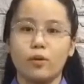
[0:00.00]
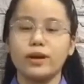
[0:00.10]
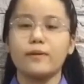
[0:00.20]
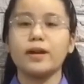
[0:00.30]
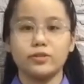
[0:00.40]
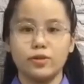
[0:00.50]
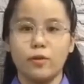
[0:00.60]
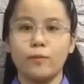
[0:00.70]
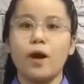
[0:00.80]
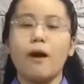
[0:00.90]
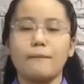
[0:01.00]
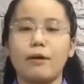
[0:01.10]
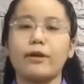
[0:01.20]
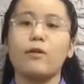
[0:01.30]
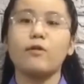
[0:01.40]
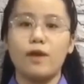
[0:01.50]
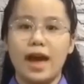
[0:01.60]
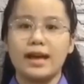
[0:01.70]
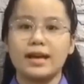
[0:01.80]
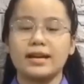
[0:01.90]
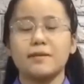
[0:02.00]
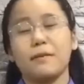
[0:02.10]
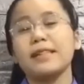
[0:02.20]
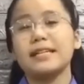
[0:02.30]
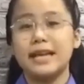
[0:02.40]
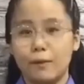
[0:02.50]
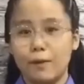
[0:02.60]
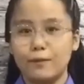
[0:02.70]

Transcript: qua sử dụng, màu đã ố vàng. Các bạn biết tại sao không?